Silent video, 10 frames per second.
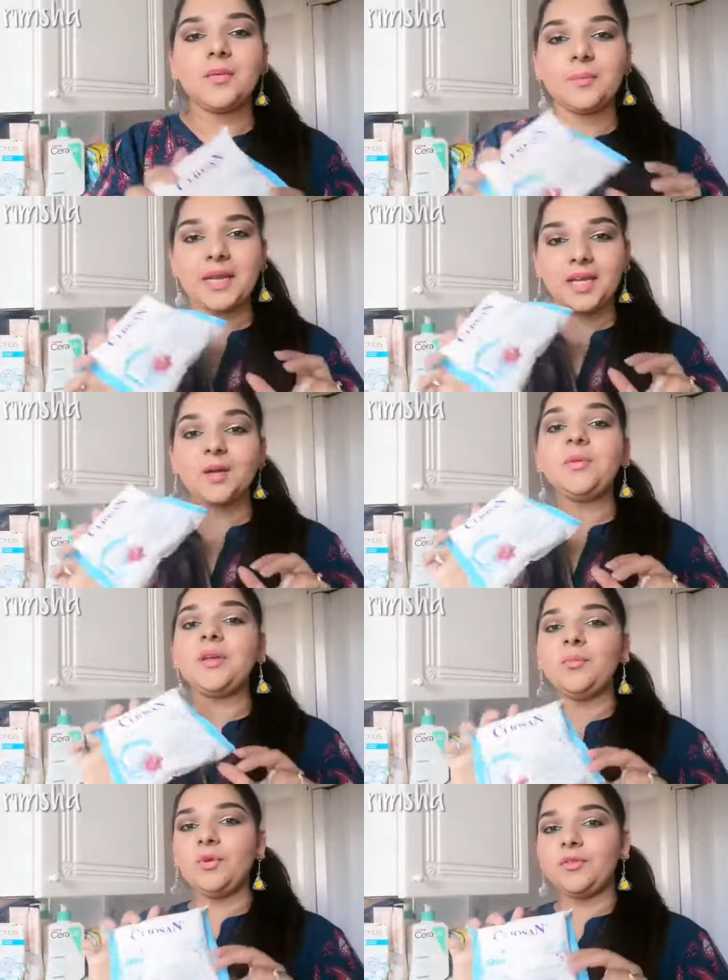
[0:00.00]
मेकअप
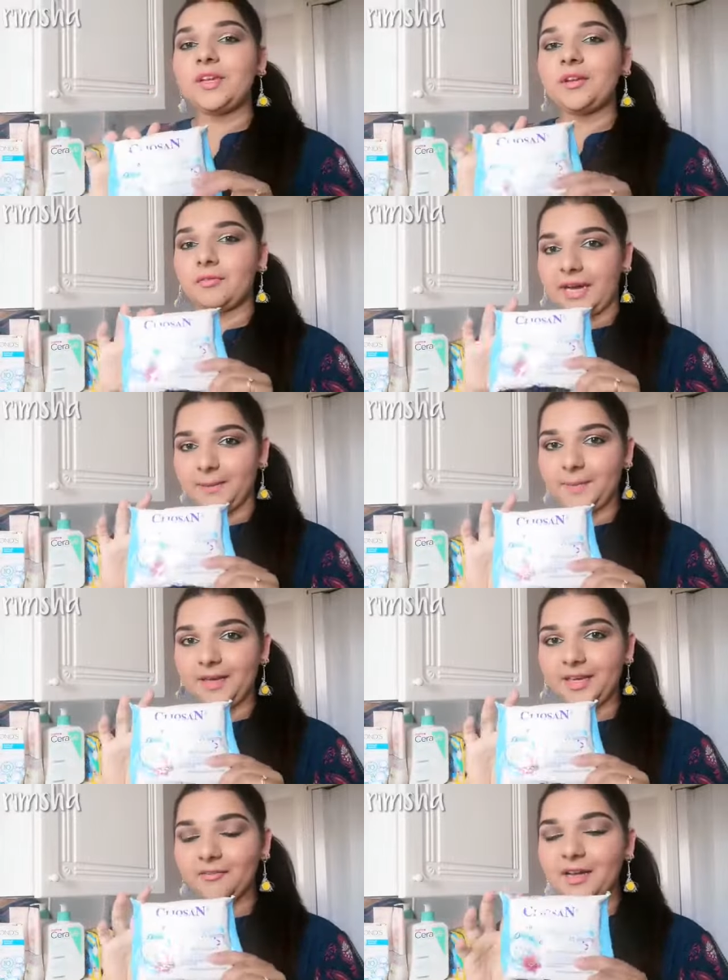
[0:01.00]
रिमूविंग वाइप
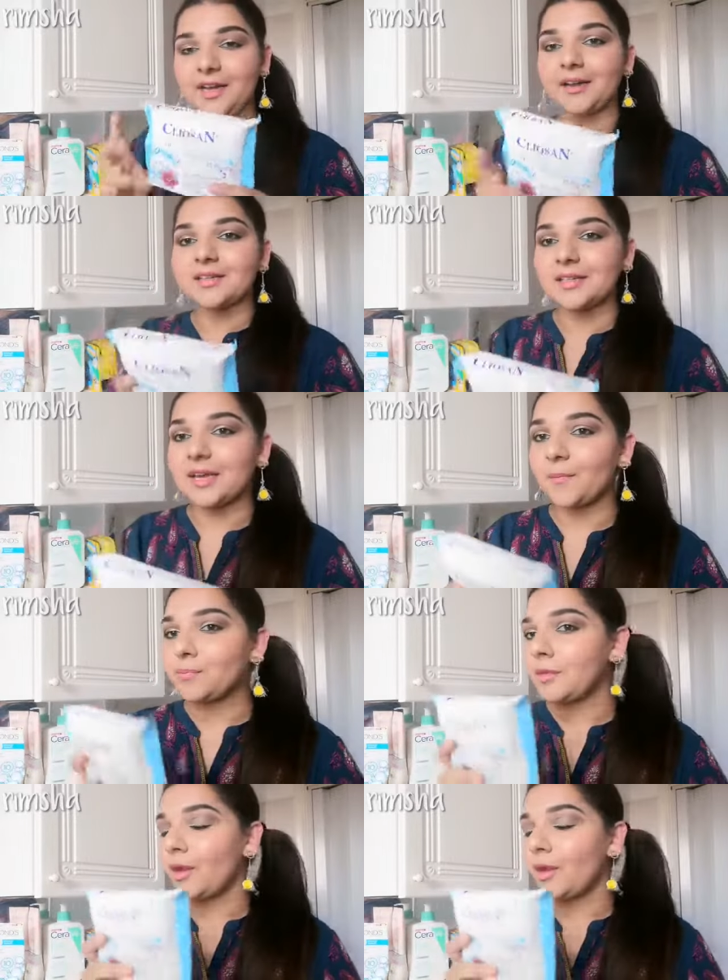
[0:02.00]
है ये वाला ठीक है